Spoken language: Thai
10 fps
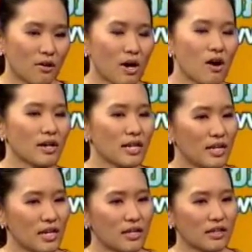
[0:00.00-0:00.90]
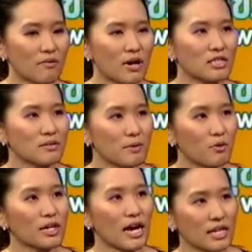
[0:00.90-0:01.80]
เอาว่าออกฤทธิ์ดี แต่ว่าจะมี
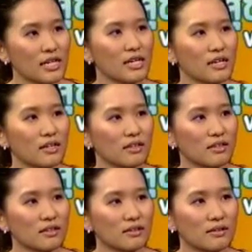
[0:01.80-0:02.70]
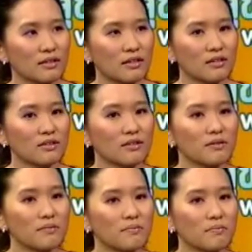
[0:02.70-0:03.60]
ผลข้างเคียง ก็คือ
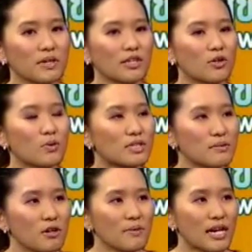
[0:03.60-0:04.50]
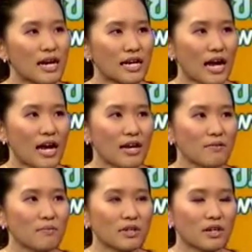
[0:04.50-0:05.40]
มันต้องดูดซึมเข้าไปในร่างกาย
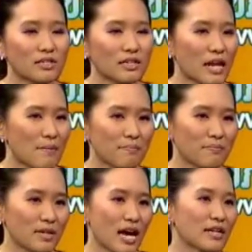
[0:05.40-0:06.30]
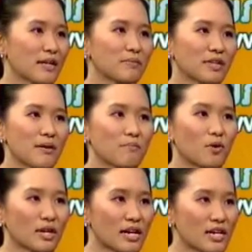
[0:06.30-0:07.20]
เพราะมันก็จะรับยาเต็
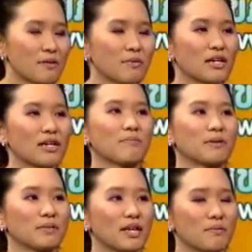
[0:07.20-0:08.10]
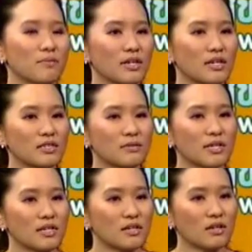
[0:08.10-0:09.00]
มๆผลข้างเคียงมันก็รับเต็มๆฉะนั้นก็จะ
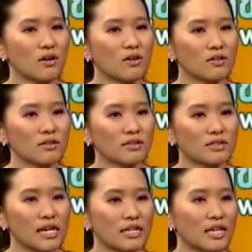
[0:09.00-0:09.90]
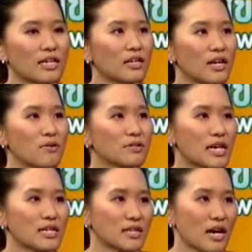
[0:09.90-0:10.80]
มีเรื่องของใจเต้นเร็ว
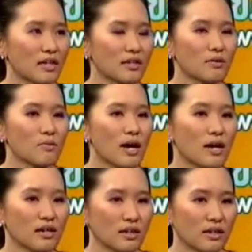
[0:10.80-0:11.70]
ใจสั่นหรือว่า